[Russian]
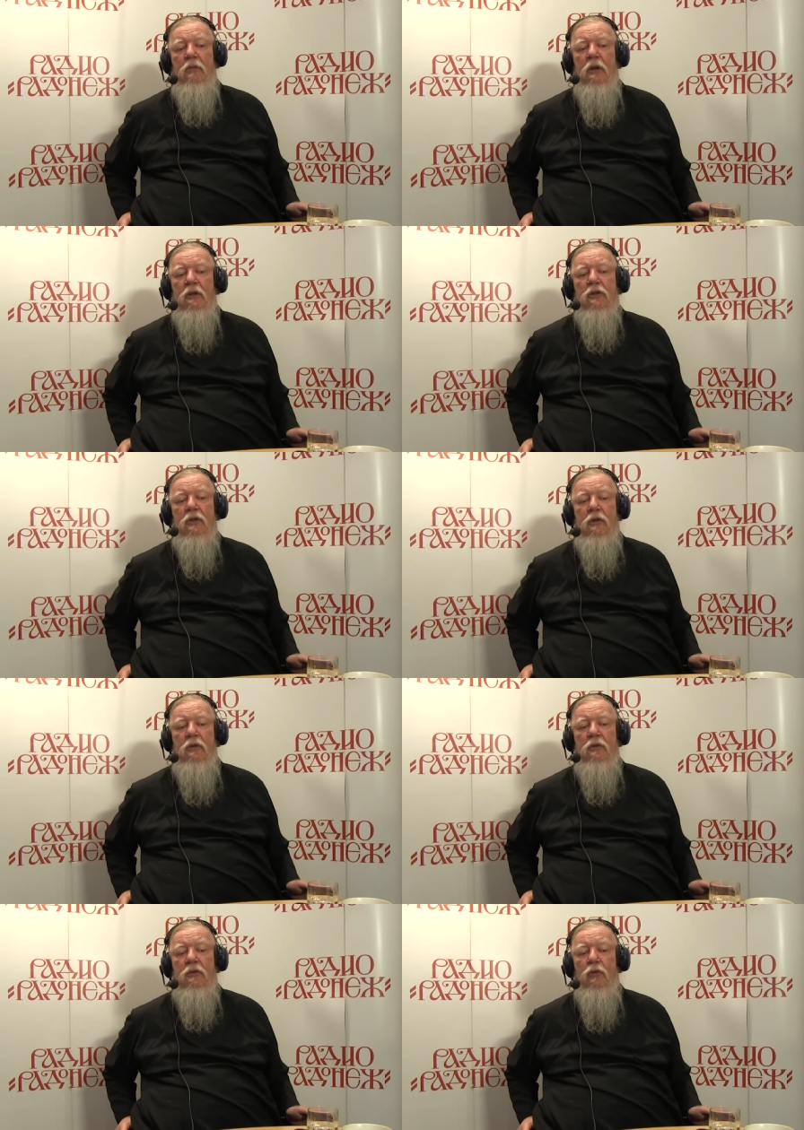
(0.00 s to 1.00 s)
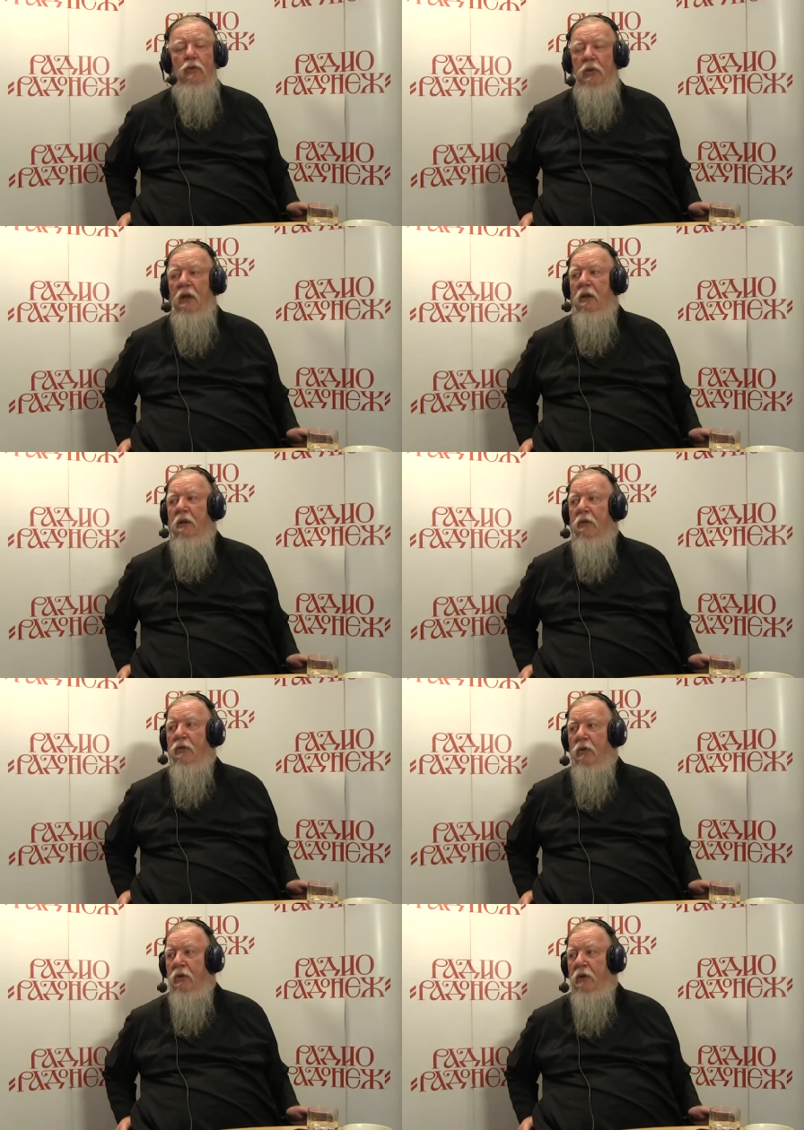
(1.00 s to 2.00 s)
батюшка, вот убили на
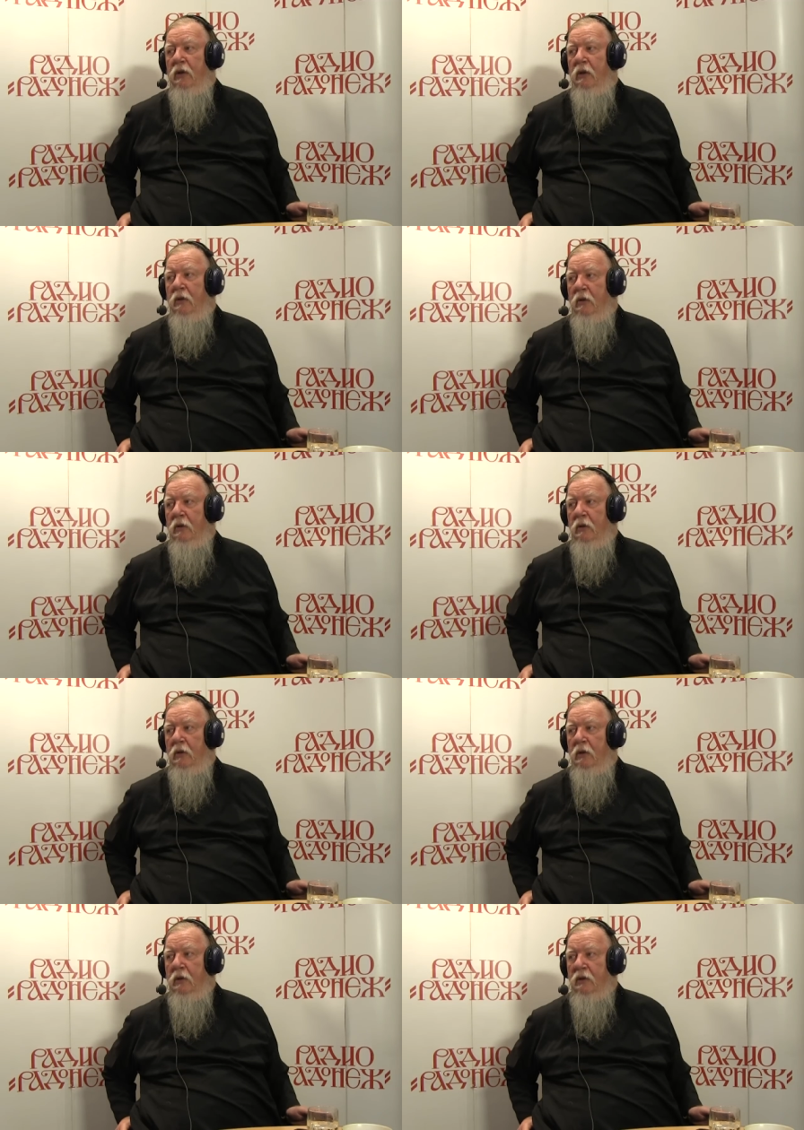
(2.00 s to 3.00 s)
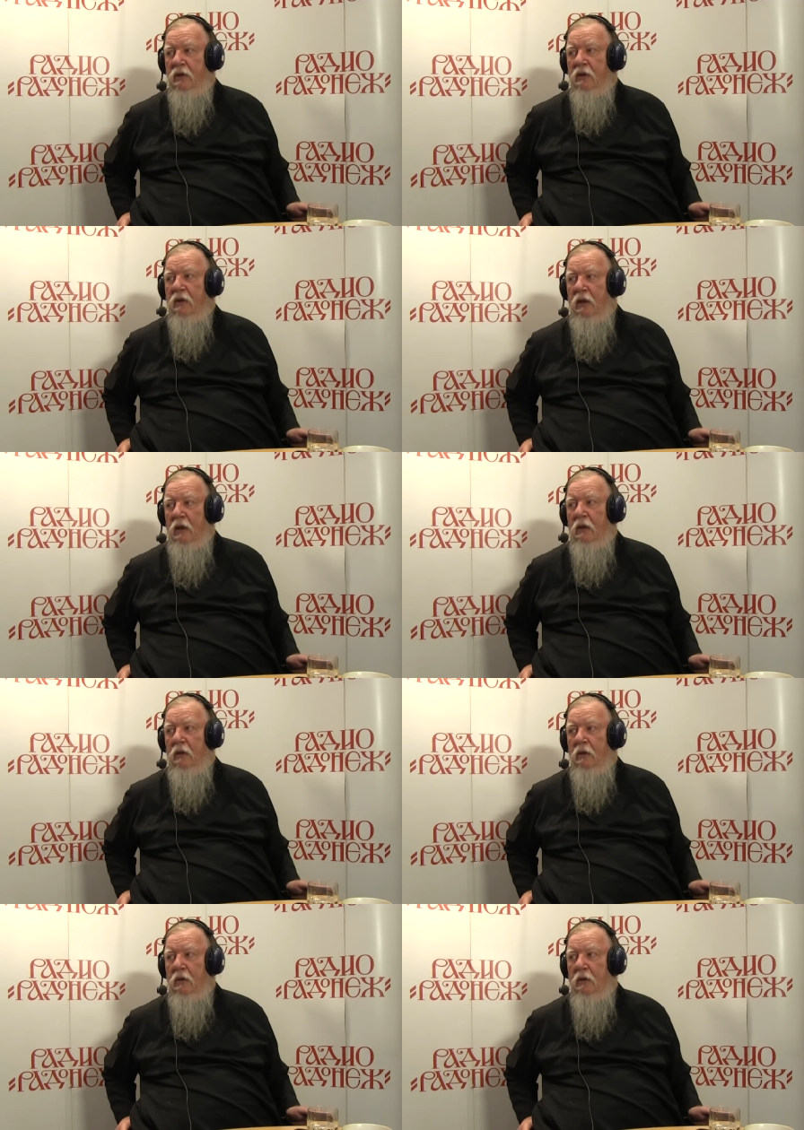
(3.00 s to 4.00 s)
фронте сынка,
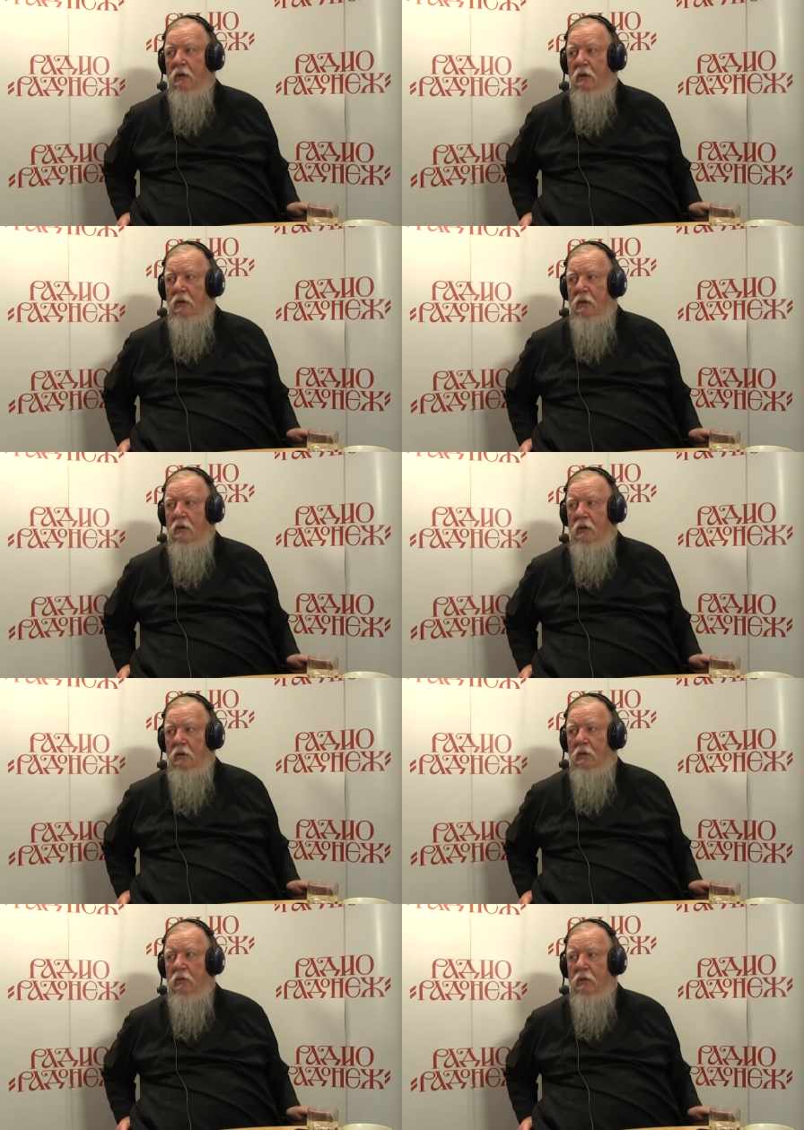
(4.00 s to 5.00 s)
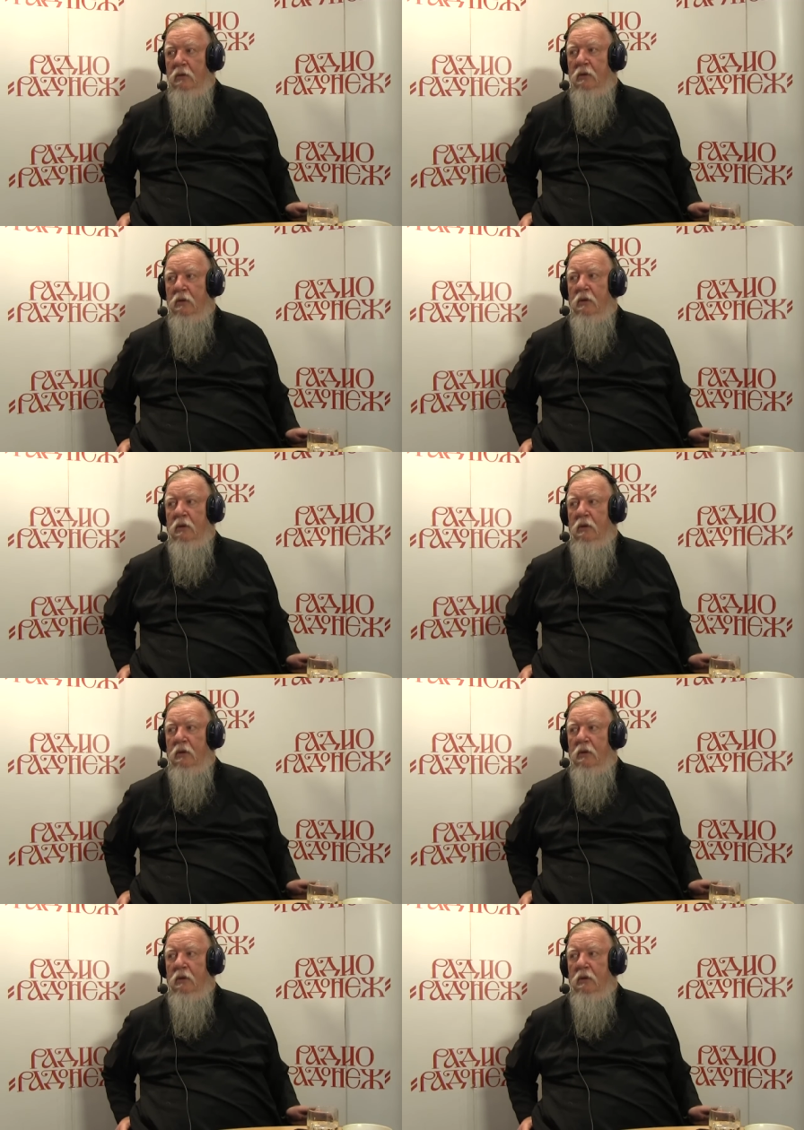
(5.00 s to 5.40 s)
вот,